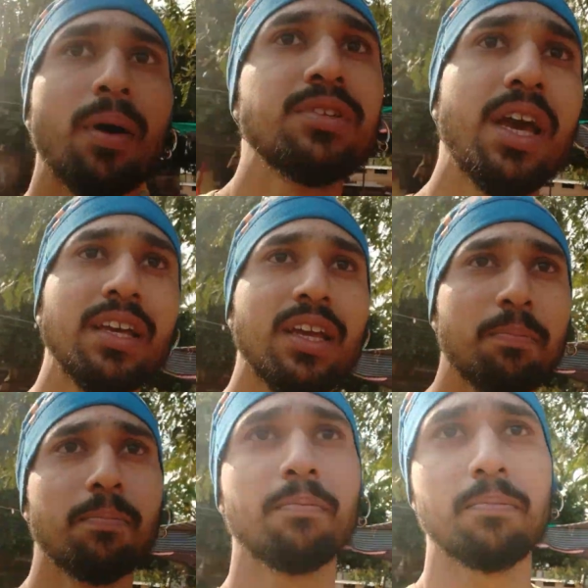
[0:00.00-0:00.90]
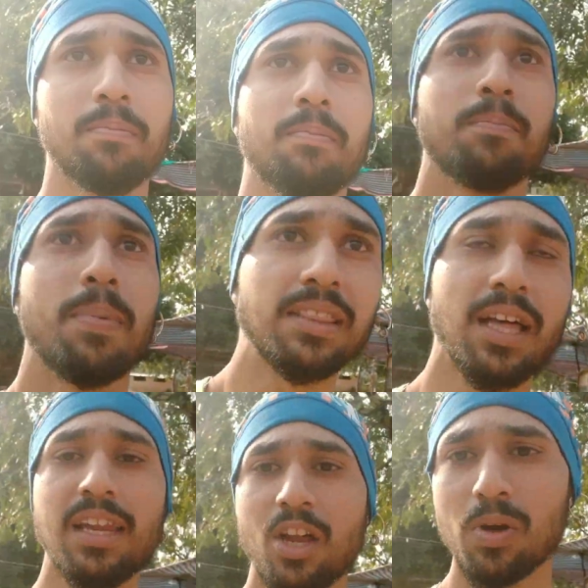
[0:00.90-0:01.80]
हम जाएंगे
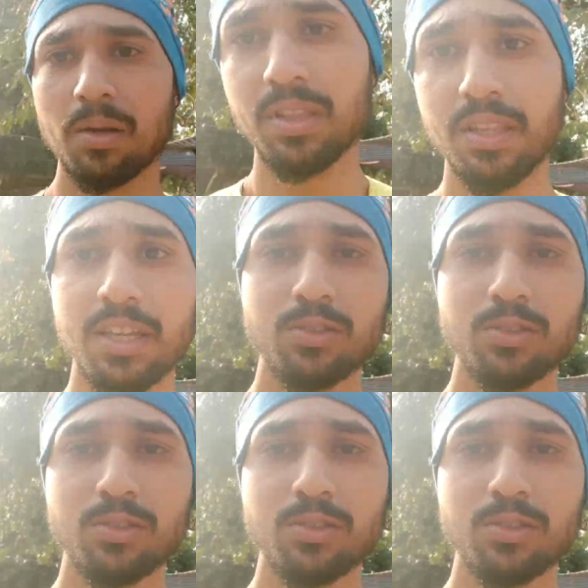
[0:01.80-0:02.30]
पाताली हनुमान मंदिर